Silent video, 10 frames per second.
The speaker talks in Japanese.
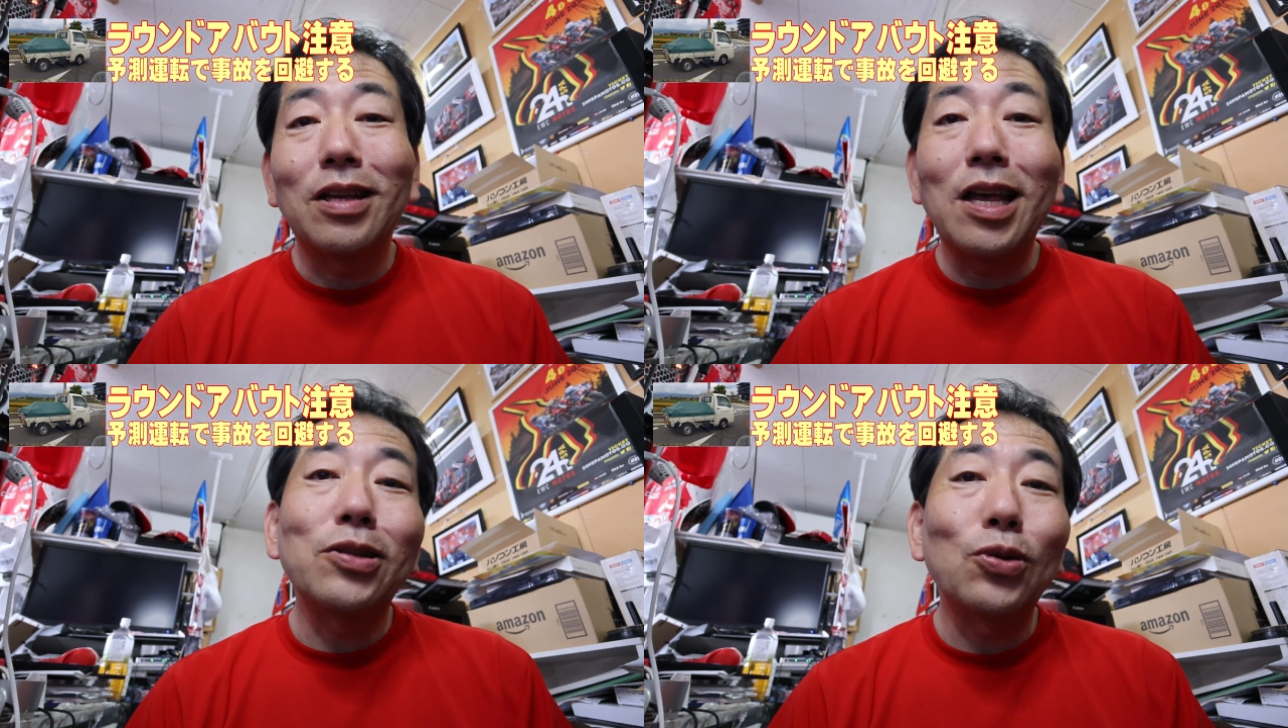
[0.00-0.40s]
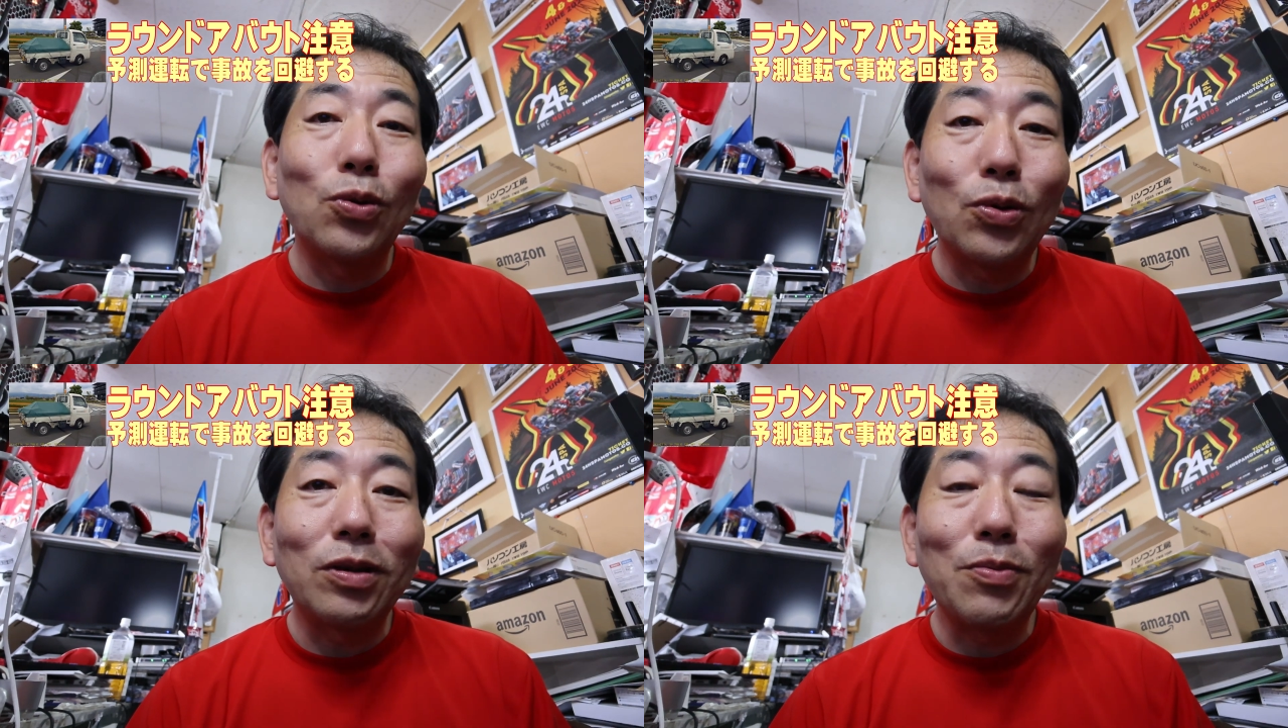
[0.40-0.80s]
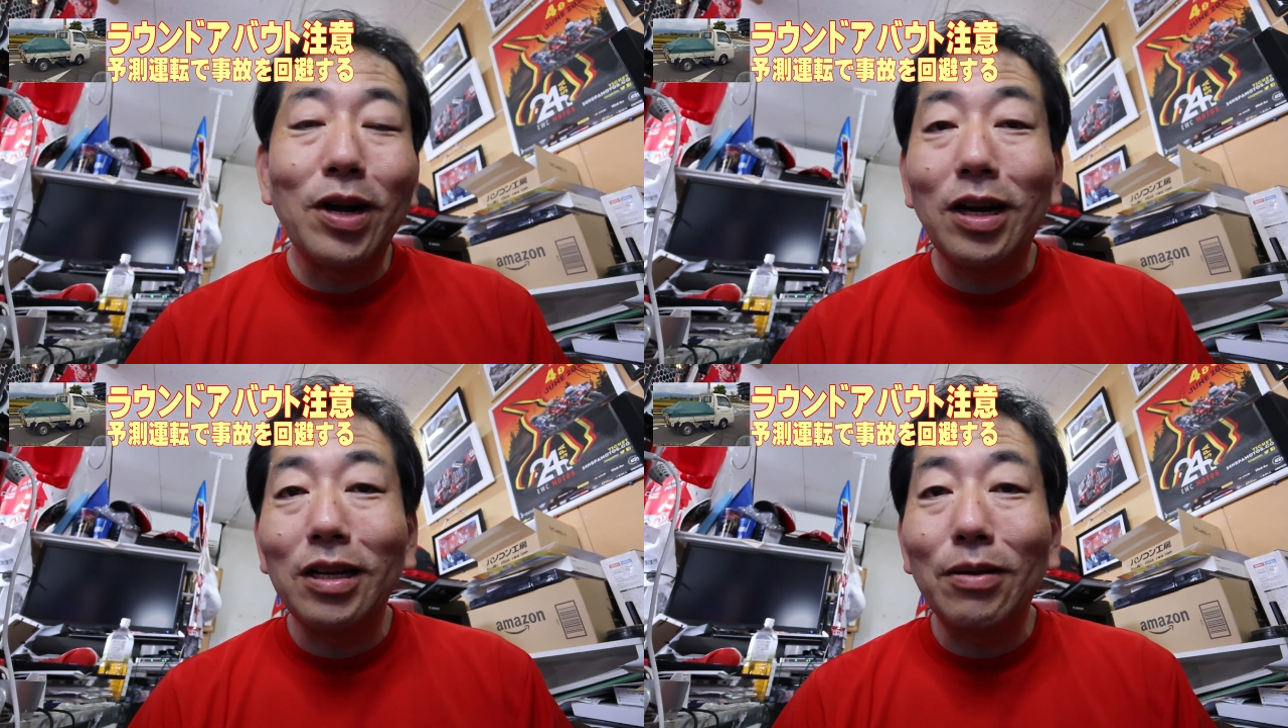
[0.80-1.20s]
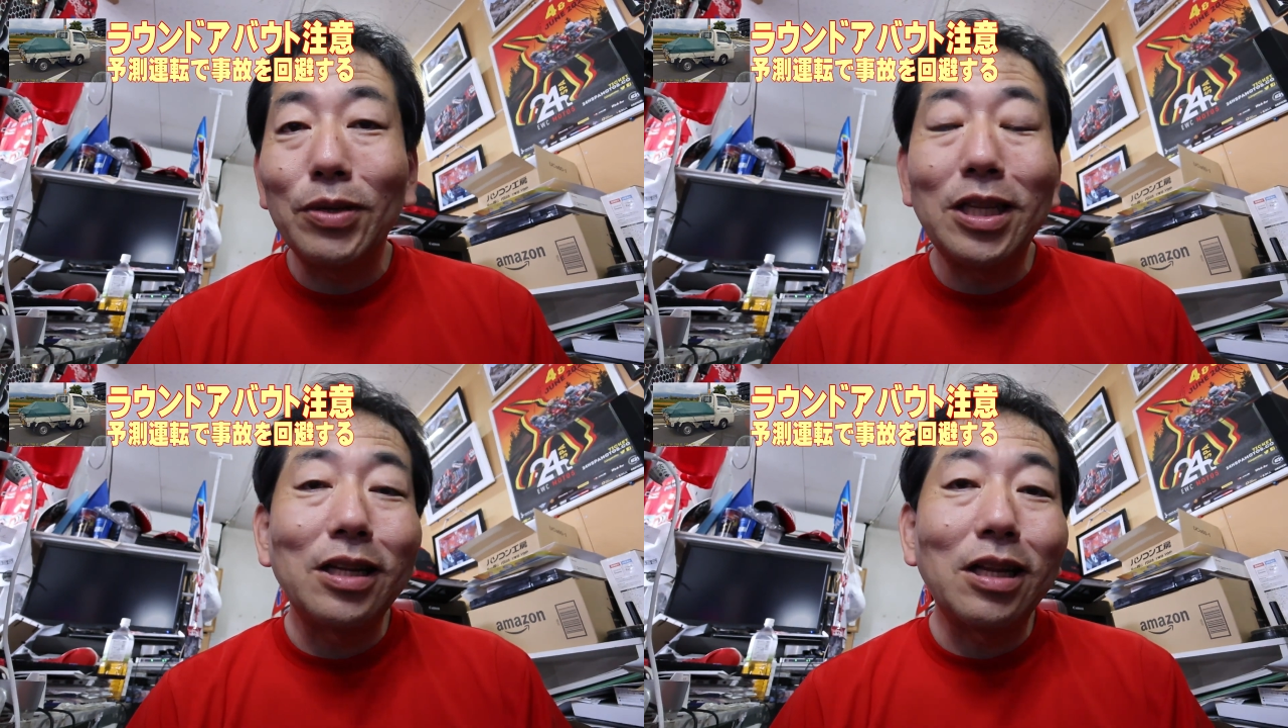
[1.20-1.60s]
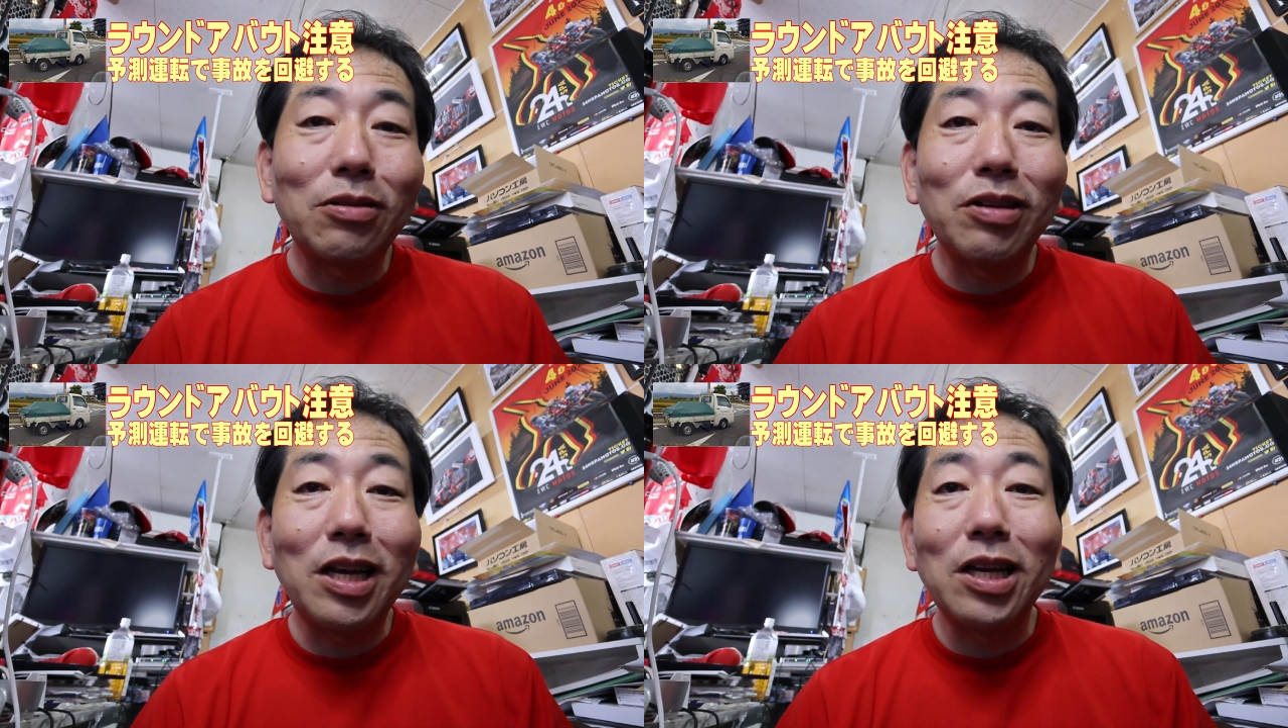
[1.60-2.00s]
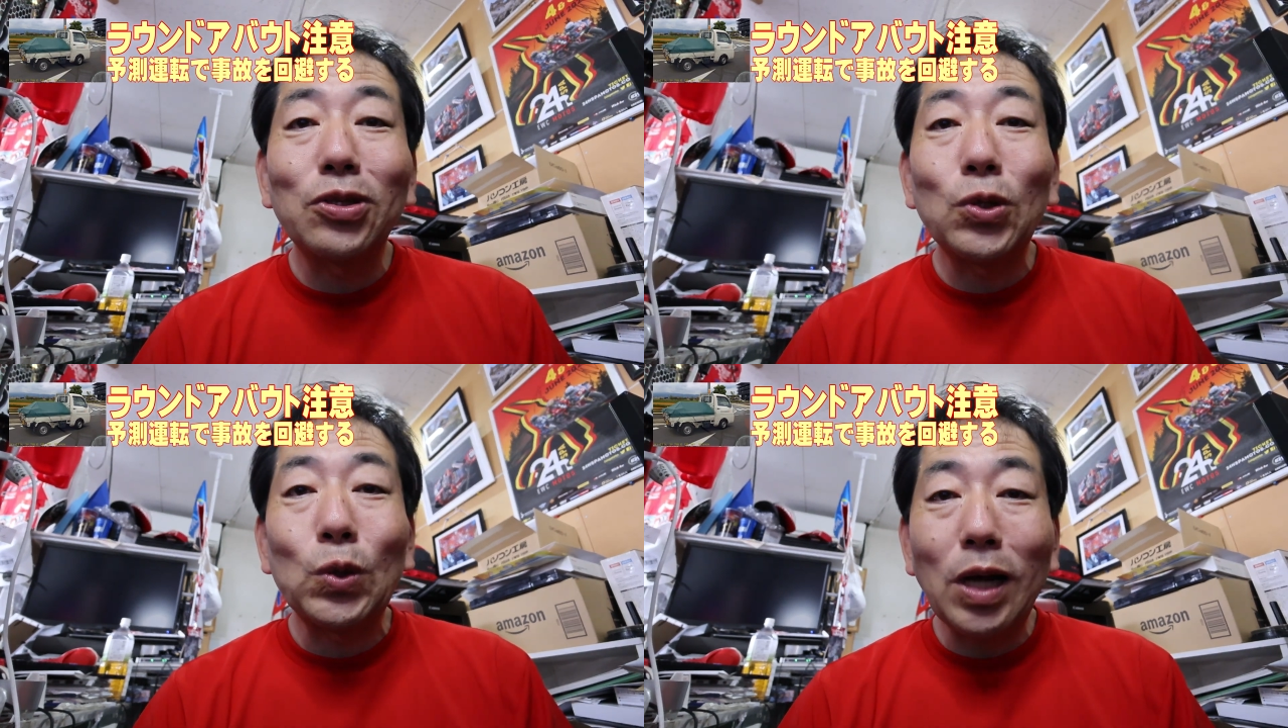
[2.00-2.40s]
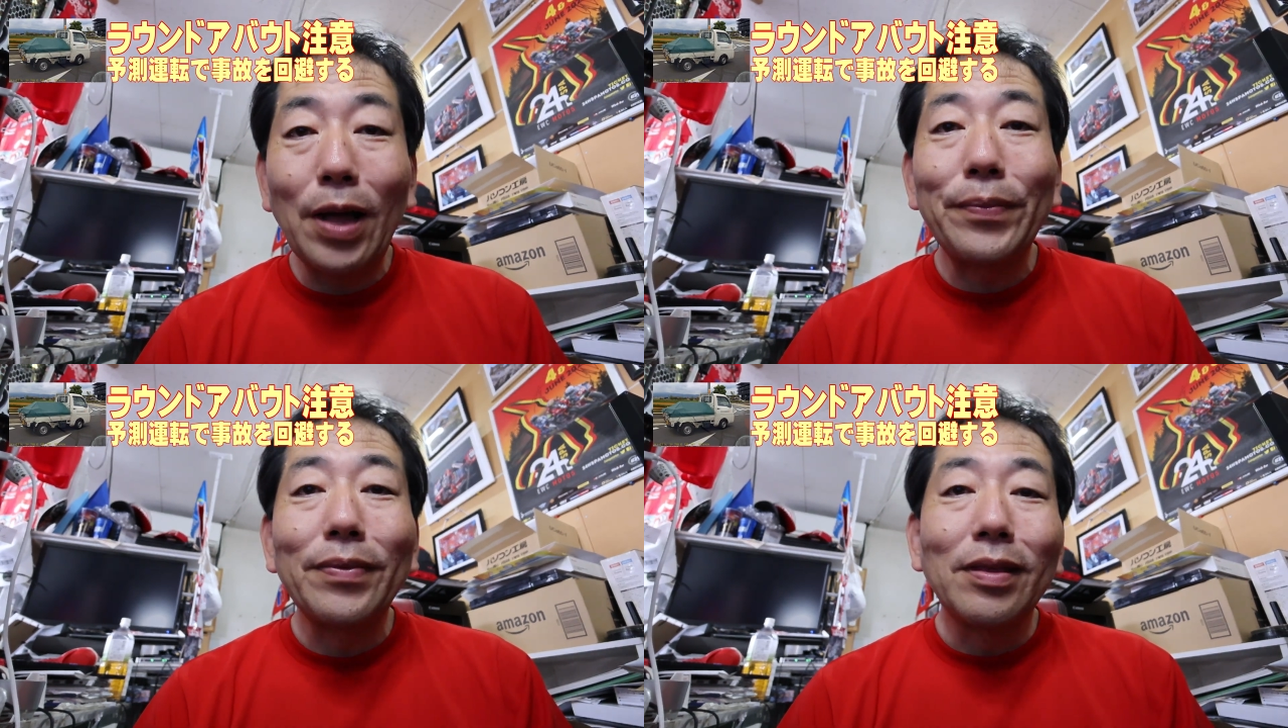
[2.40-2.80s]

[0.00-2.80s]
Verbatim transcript: 映像、今から見ていただく映像が